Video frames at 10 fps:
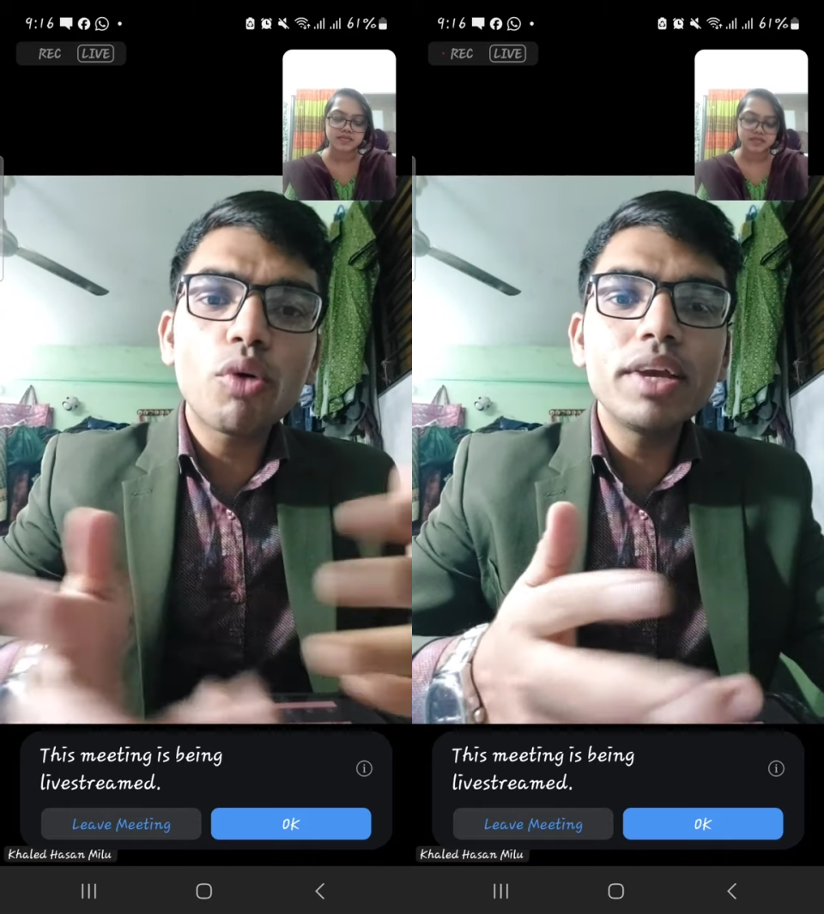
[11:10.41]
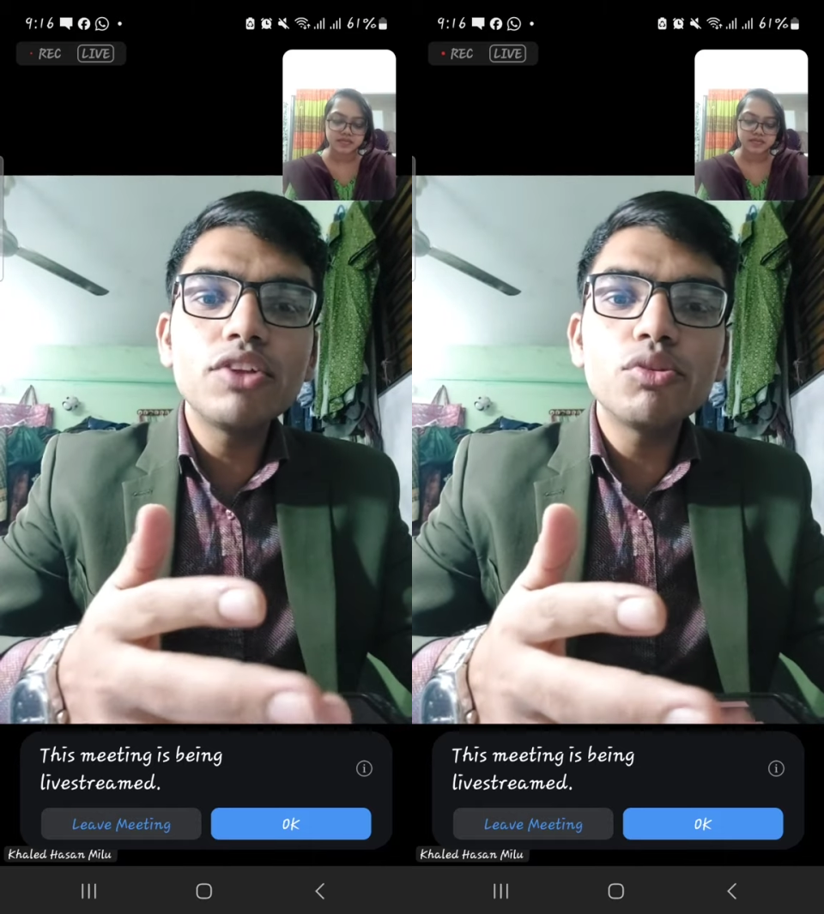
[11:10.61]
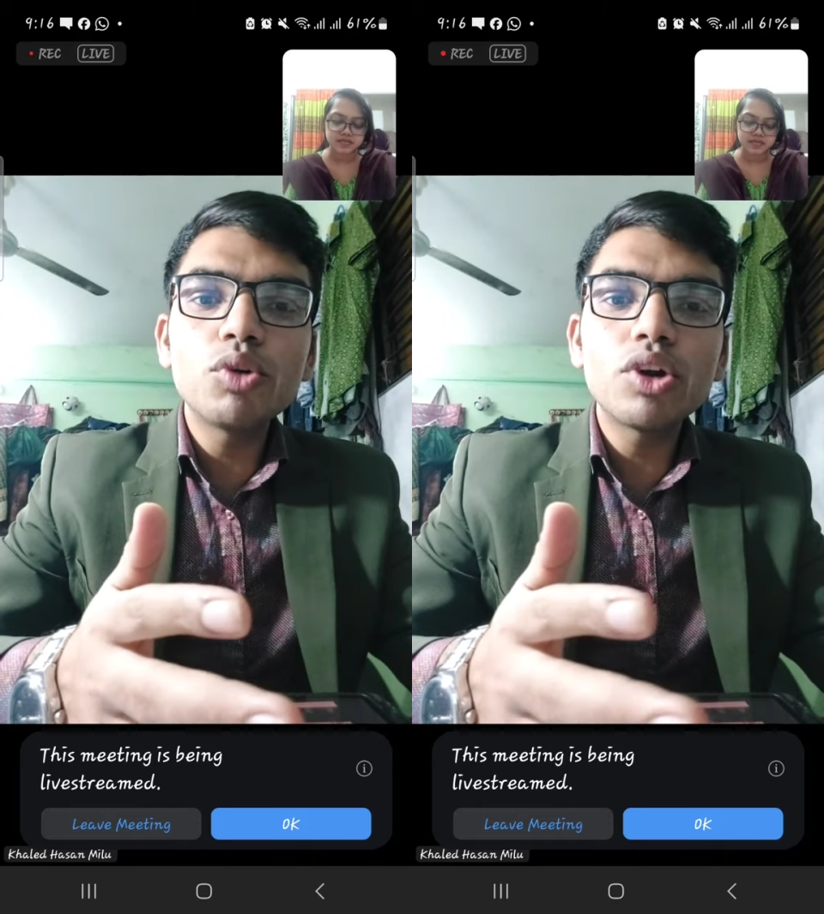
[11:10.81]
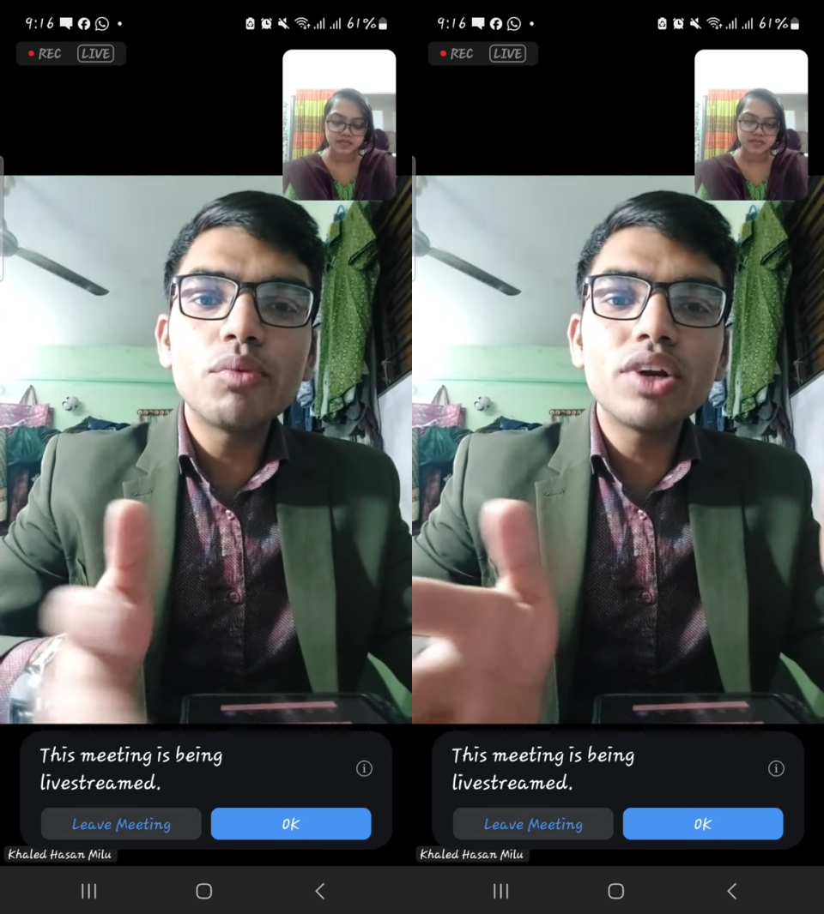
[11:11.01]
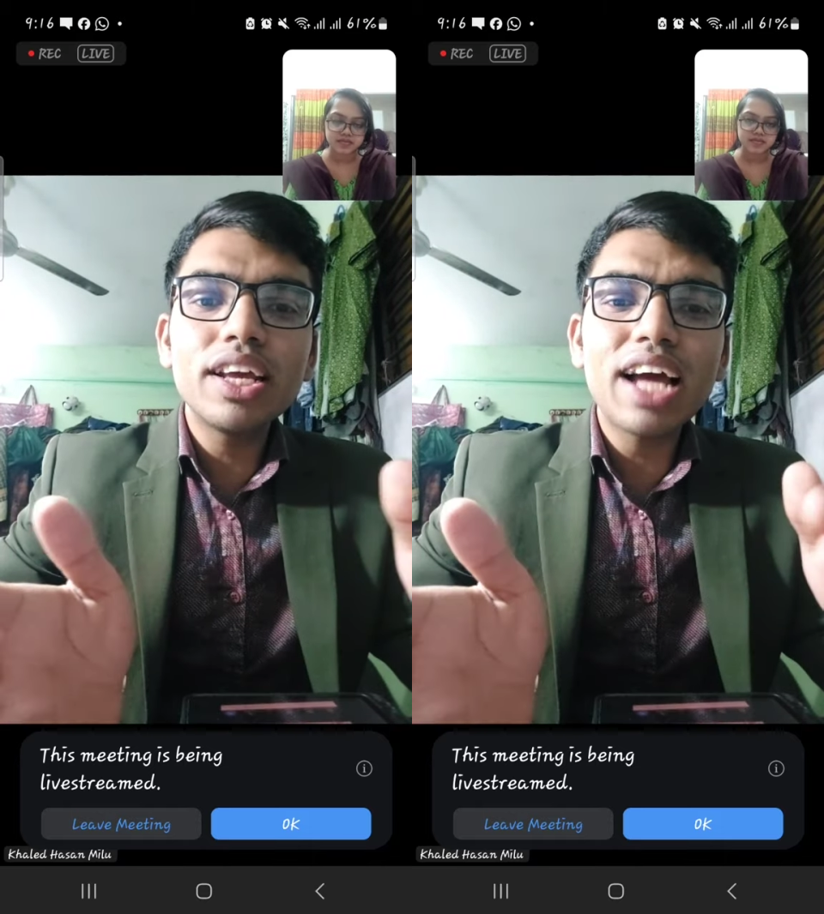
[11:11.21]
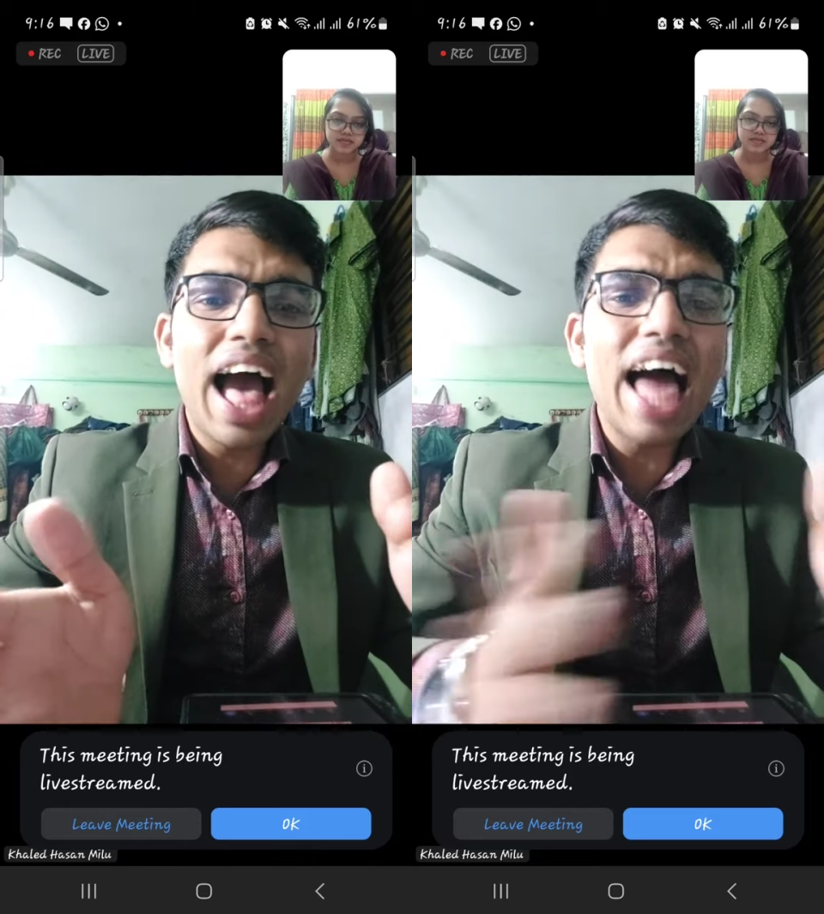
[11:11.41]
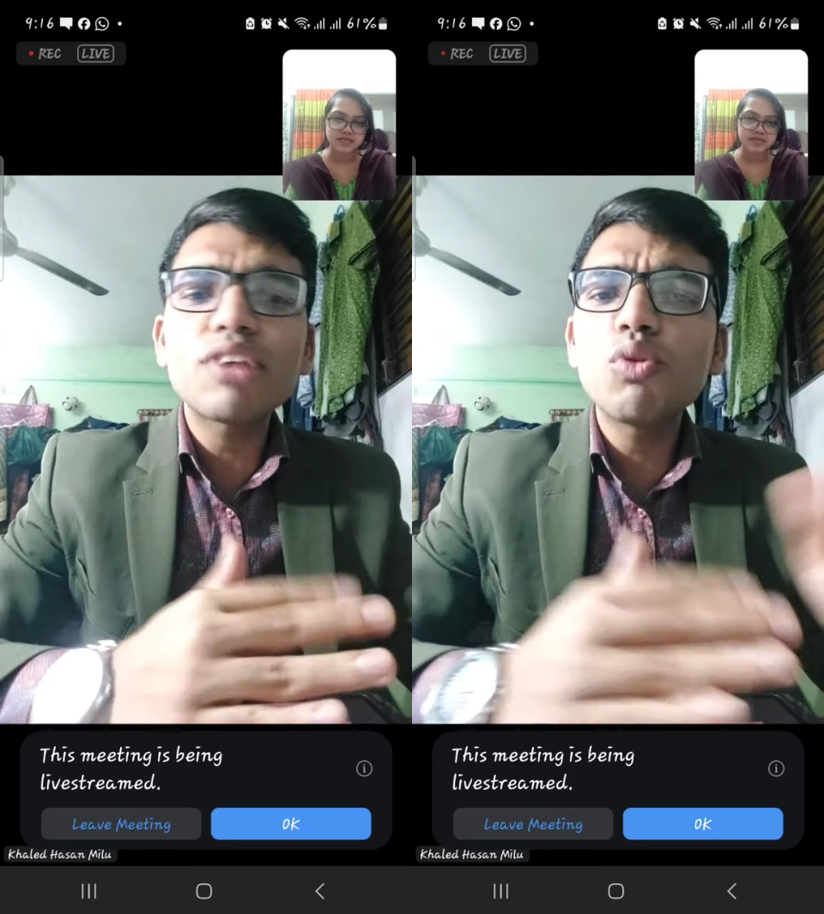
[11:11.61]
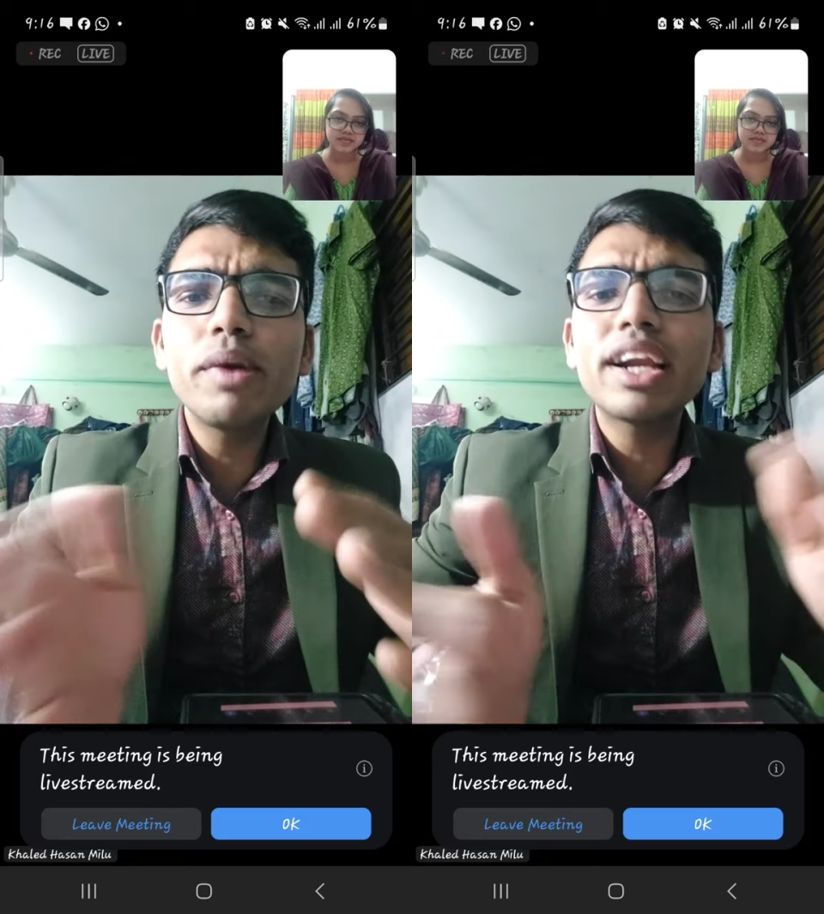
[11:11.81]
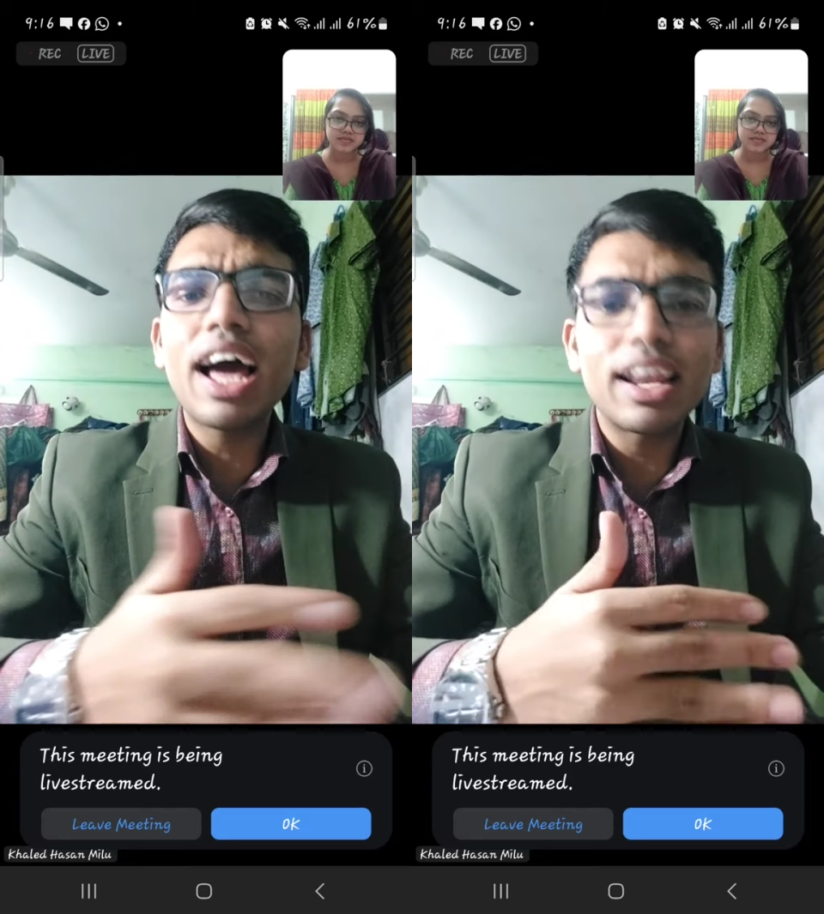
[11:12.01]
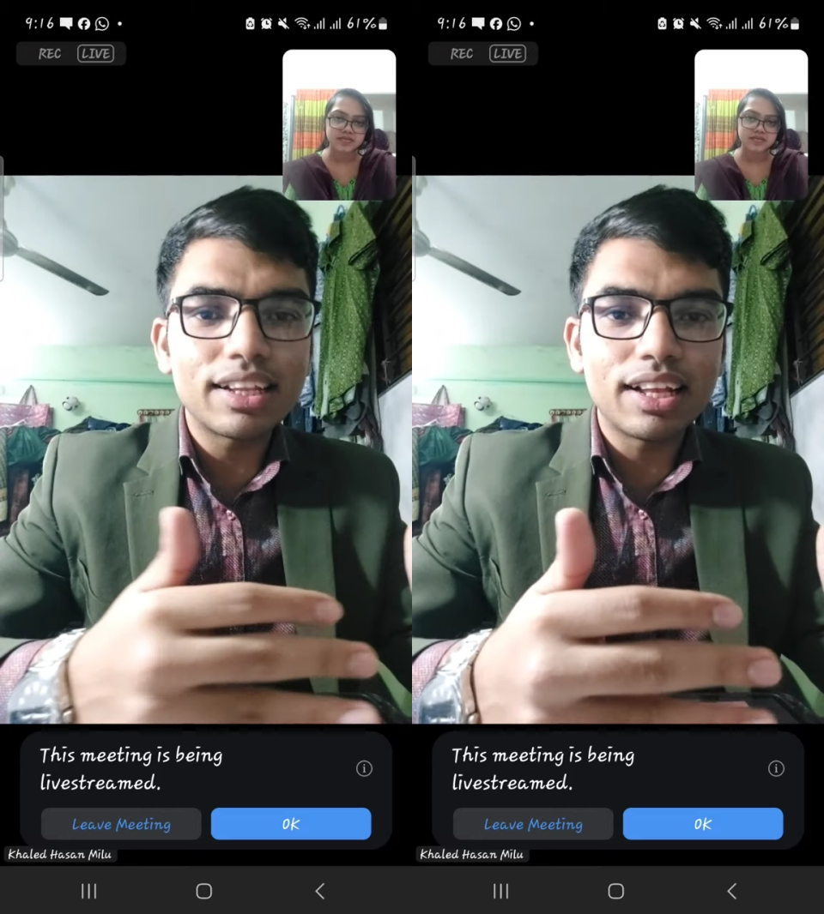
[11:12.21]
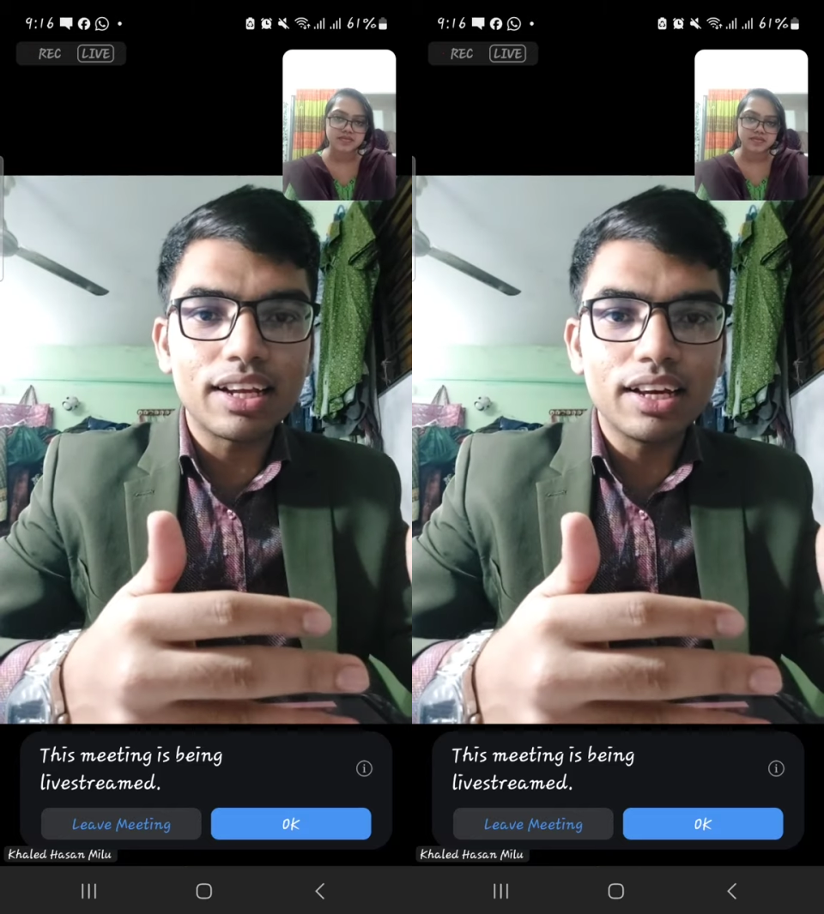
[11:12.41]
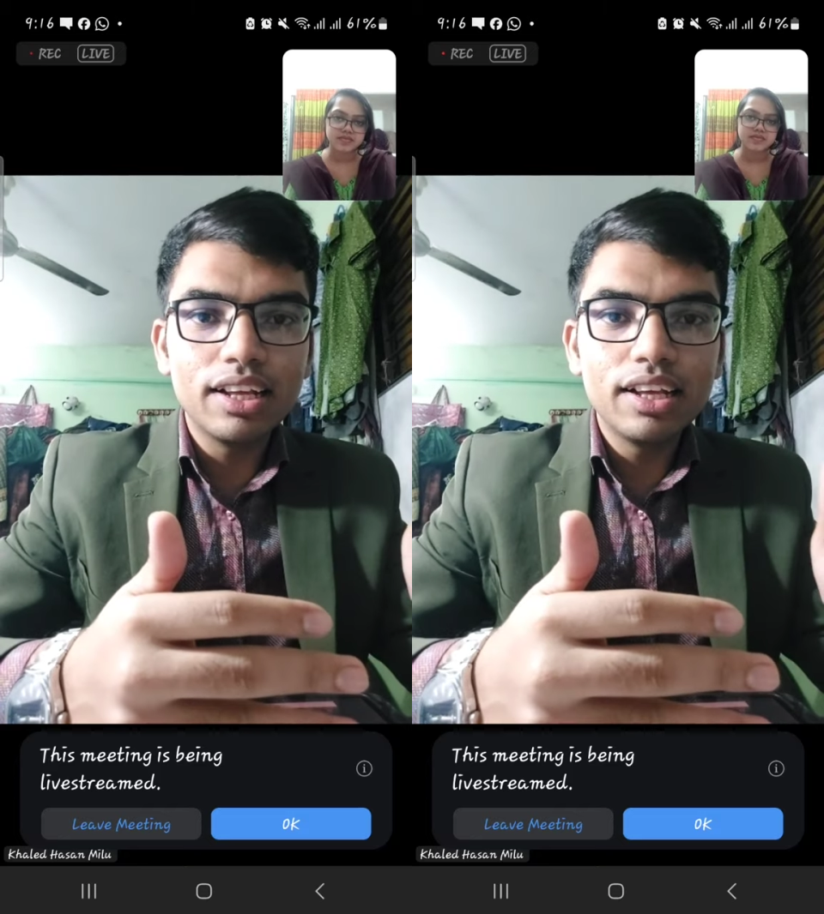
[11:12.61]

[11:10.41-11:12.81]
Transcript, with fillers: সবই কিন্তু মোটামুটি আর খুব একটা আলাদা না